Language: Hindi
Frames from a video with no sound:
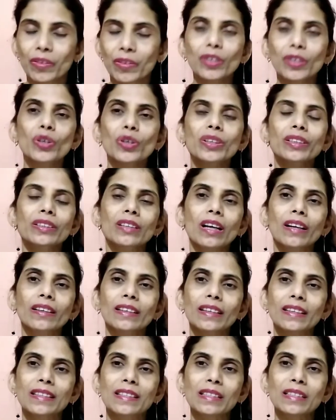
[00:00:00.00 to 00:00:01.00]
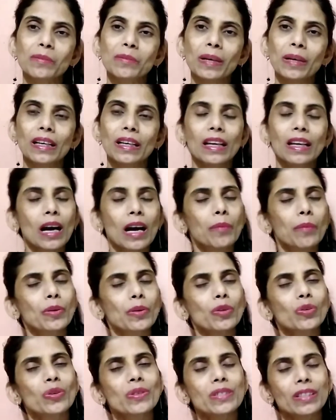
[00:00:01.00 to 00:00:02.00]
वीडियो स्टार्ट करने से पहले आप
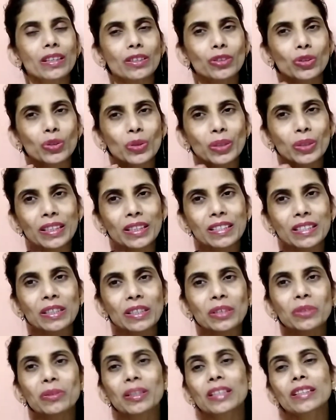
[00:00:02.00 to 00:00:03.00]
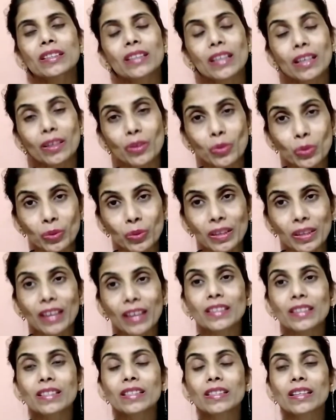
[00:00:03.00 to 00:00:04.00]
लोगों से एक छोटी सी रिक्वेस्ट है
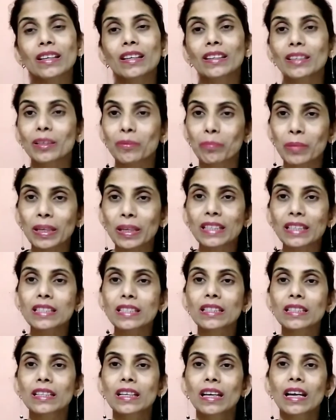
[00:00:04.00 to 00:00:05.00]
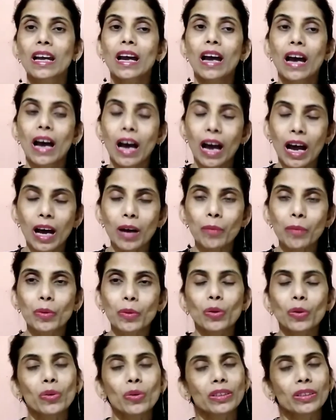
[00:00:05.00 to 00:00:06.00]
गुजारिश है कि प्लीज़ आप
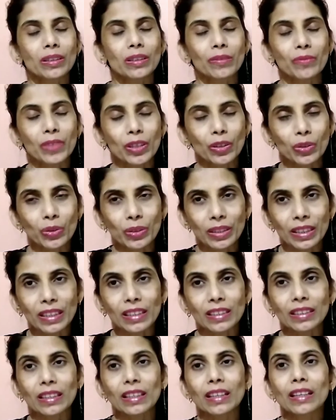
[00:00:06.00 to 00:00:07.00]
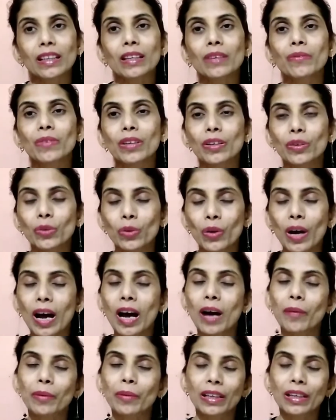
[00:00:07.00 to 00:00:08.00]
लोग जब वीडियो देखते हैं वीडियो
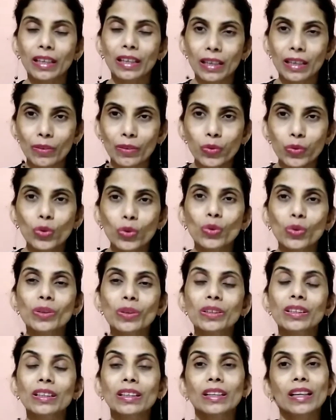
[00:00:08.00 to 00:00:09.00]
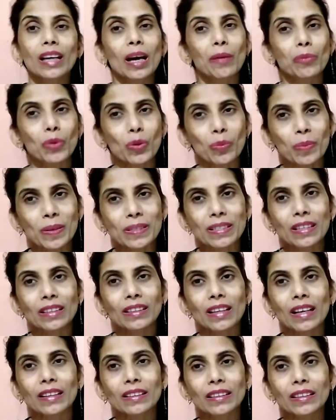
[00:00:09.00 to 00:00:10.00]
आपके लिए हेल्पफुल होती है आपको
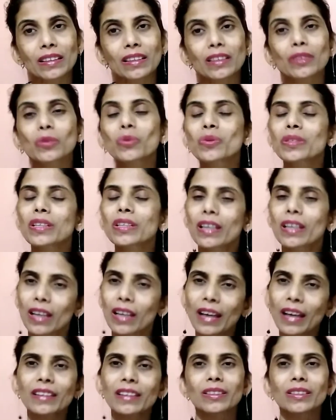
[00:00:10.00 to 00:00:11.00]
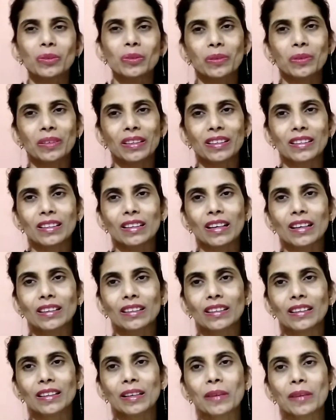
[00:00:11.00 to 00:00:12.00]
पसंद आती है तो उसे लाइक ज़रूर कर दिया
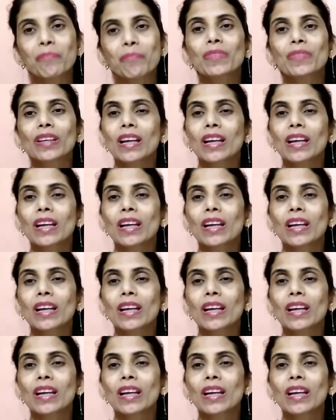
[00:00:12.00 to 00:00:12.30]
करिए